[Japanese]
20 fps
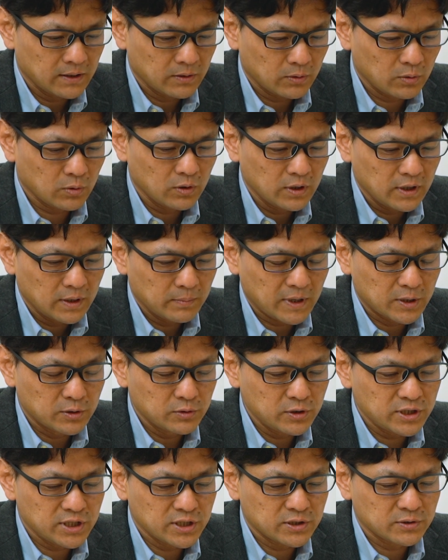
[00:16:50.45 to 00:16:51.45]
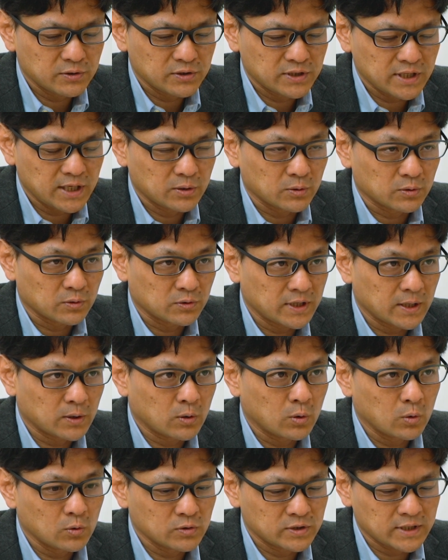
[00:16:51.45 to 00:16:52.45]
を、まあ、類似する制度として、
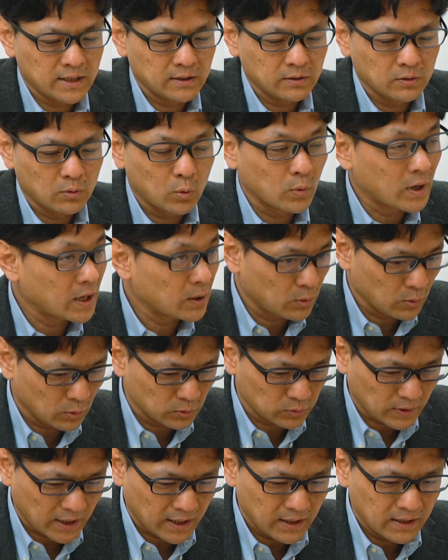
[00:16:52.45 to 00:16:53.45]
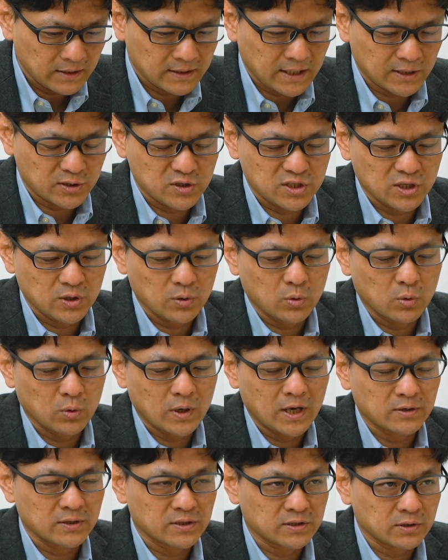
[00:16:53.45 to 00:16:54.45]
鉱山保安法とか、ガス事業法
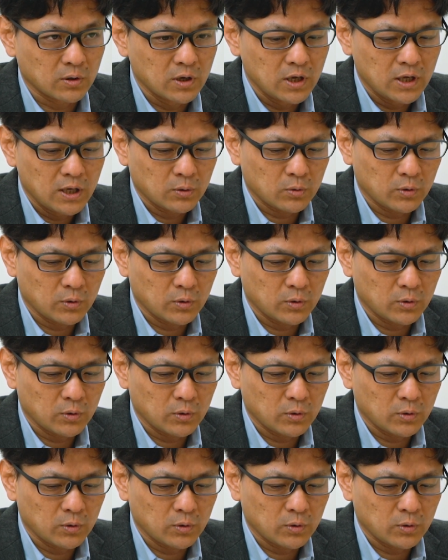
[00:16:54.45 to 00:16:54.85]
があるんですけど、